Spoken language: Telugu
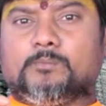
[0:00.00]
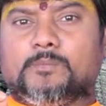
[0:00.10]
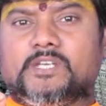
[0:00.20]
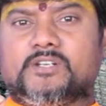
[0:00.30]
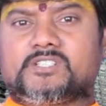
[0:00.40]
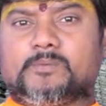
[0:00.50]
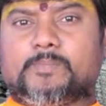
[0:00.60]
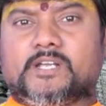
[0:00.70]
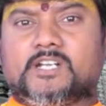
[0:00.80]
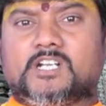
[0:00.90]
మీరు
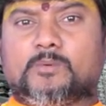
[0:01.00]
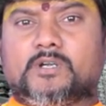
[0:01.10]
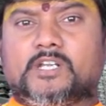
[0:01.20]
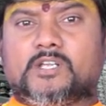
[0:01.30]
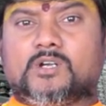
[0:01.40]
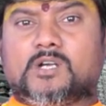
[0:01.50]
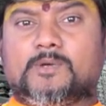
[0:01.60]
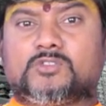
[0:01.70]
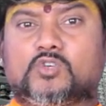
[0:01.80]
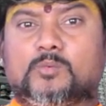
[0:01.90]
చెప్పేటటువంటి యొక్క
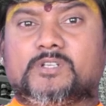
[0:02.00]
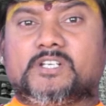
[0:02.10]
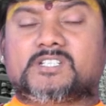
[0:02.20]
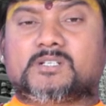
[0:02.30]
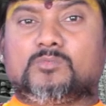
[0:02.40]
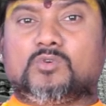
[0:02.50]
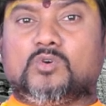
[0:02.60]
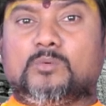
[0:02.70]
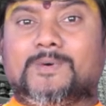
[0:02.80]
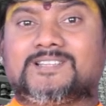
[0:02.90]

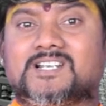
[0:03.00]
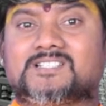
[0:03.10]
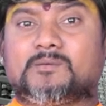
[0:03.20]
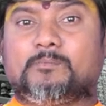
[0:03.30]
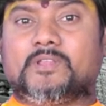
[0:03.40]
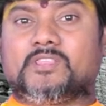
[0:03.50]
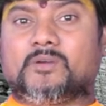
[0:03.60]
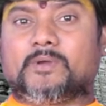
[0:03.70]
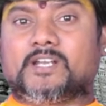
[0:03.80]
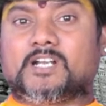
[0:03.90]
మంత్రోపదేశంలో మంత్ర
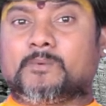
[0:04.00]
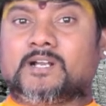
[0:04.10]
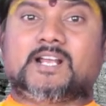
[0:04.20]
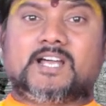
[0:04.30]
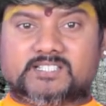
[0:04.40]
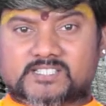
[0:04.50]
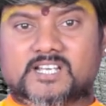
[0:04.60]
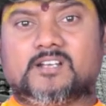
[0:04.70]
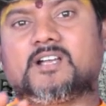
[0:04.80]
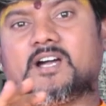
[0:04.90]
సంబంధమైనటువంటి
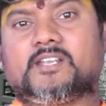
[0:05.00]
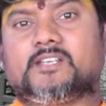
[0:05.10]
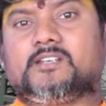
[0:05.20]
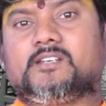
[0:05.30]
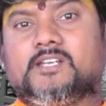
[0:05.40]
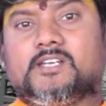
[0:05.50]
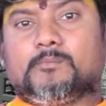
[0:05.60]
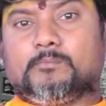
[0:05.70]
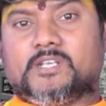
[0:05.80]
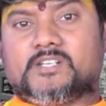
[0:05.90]
రహస్యాలు కానీ
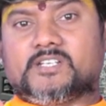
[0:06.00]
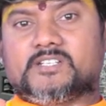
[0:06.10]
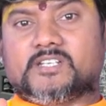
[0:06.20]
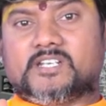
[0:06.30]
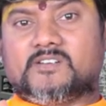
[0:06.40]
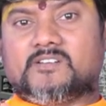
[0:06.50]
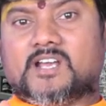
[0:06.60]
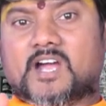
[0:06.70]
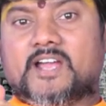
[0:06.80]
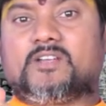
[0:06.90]
మీరు
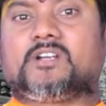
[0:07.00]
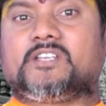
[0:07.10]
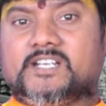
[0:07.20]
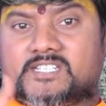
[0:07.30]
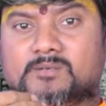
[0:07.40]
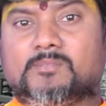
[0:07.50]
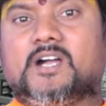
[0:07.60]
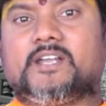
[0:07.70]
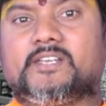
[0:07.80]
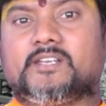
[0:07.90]
చేసేటటువంటి ఆ యొక్క యజ్ఞం
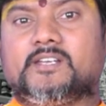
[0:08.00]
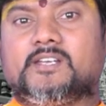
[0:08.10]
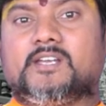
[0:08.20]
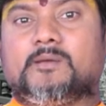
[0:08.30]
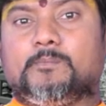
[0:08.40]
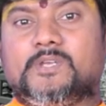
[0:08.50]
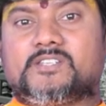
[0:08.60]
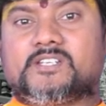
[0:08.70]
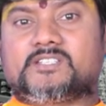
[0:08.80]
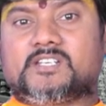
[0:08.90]
కానీ
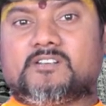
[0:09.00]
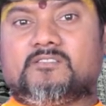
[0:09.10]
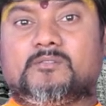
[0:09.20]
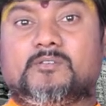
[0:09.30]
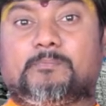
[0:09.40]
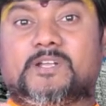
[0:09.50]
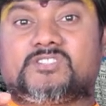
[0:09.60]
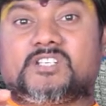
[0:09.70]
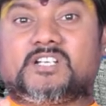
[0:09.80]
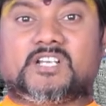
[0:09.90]
మీరు చేసేటటువంటి
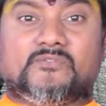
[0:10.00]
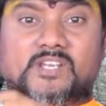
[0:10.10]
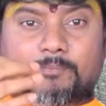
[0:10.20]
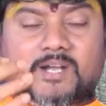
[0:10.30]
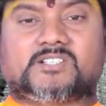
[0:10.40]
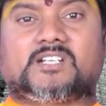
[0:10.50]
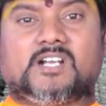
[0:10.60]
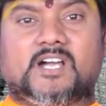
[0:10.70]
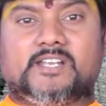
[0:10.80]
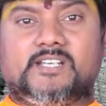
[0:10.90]
పంచగ్రవ్య పాషణ
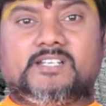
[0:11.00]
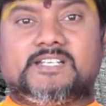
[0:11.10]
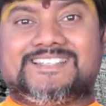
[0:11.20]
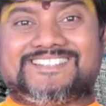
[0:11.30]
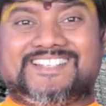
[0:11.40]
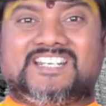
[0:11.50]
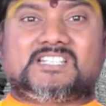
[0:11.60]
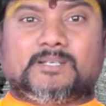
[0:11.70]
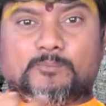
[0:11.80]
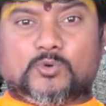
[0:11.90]
కానీ శరీర
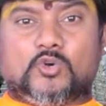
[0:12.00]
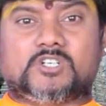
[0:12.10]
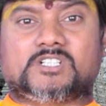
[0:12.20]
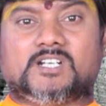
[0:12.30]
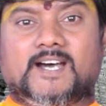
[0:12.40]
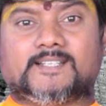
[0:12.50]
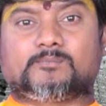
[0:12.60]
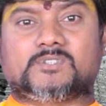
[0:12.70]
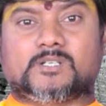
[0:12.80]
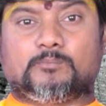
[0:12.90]
సంప్రోక్షణ
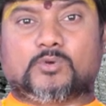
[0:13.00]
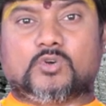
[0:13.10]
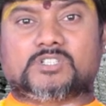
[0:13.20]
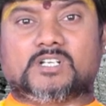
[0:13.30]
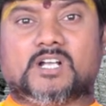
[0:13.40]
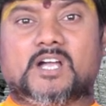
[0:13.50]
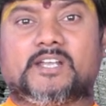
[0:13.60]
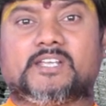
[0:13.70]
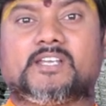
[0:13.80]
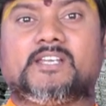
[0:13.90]
ఆత్మ సంప్రోక్షణ కానీ